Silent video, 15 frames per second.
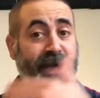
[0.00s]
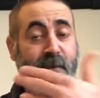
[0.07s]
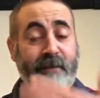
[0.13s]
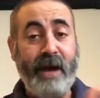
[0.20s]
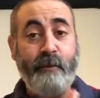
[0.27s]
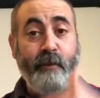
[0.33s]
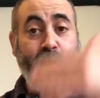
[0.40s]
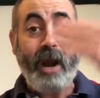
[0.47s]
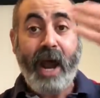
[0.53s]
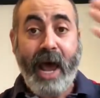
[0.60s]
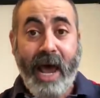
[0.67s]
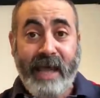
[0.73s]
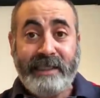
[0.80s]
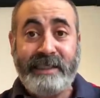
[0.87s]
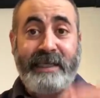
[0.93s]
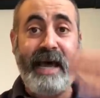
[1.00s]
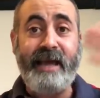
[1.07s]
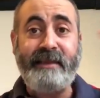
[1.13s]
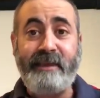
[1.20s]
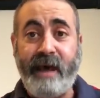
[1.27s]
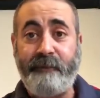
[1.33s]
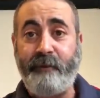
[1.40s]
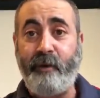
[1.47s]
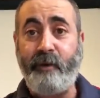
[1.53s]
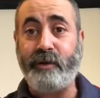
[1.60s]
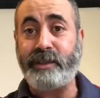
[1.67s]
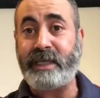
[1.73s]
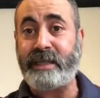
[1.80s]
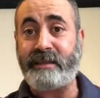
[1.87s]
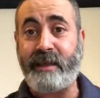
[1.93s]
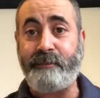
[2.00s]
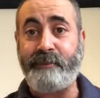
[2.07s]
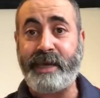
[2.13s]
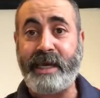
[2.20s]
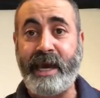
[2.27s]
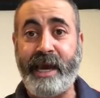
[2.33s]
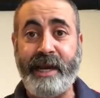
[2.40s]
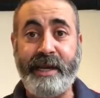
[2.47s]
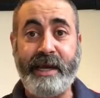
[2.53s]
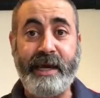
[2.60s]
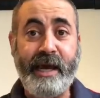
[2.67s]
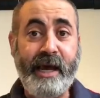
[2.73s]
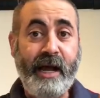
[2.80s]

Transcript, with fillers: ما موراها زاد دار فحوصات طبيه يعني